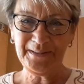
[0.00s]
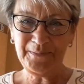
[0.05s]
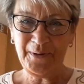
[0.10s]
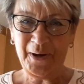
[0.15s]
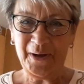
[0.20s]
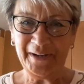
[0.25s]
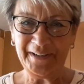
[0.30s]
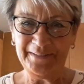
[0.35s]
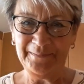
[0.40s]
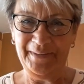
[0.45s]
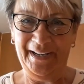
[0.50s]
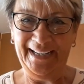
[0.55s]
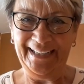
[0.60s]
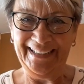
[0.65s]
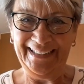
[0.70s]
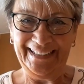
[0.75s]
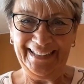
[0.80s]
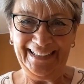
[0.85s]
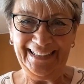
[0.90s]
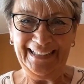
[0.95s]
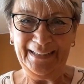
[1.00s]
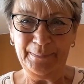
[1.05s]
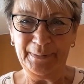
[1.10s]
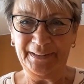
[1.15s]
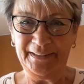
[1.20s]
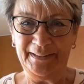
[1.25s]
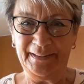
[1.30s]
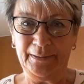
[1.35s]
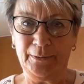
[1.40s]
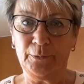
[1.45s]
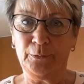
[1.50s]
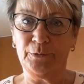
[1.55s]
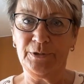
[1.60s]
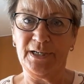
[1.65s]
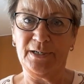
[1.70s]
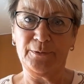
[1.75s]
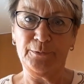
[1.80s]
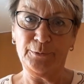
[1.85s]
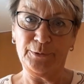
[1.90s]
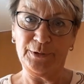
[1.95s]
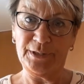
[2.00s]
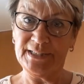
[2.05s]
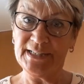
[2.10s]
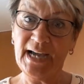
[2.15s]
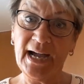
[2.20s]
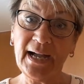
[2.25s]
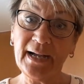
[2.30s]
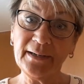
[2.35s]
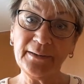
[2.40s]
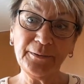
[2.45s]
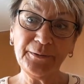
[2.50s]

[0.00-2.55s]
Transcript: Guten Morgen, meine Lieben, oder guten Tag